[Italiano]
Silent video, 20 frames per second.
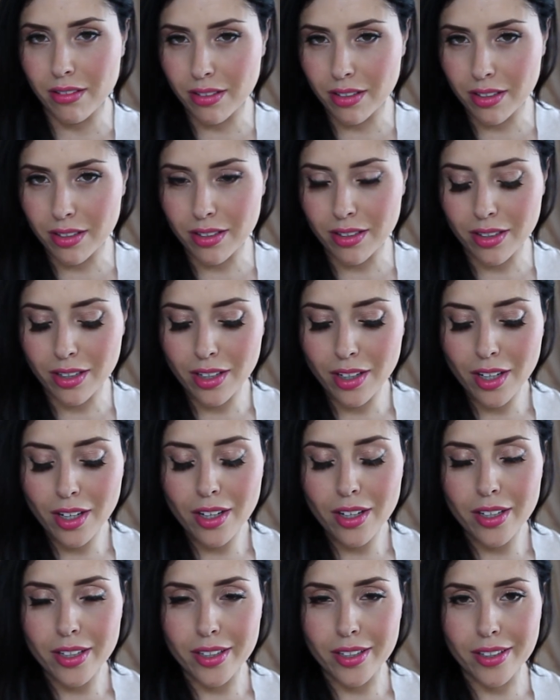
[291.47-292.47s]
eh,
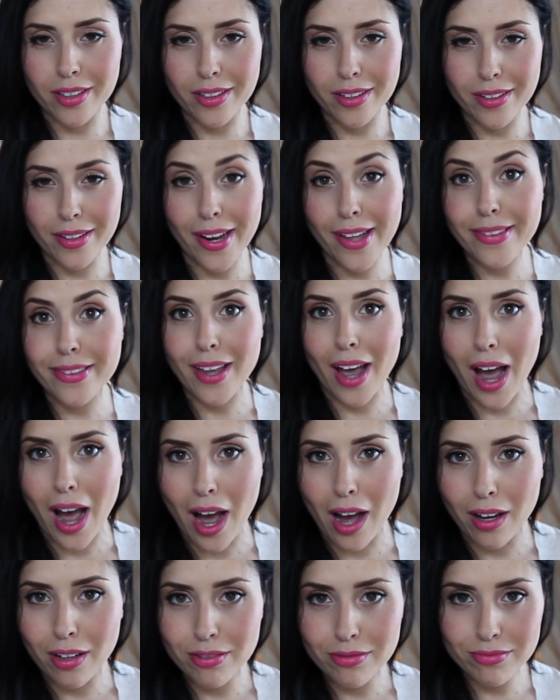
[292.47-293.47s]
l'età,